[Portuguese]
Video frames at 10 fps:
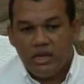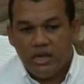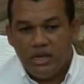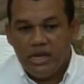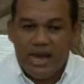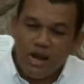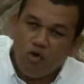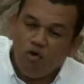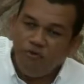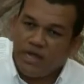E ela
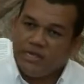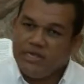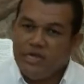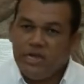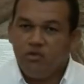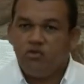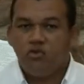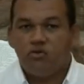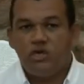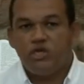
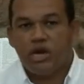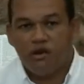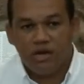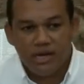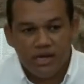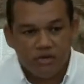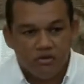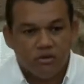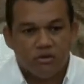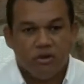conversando e dialogando,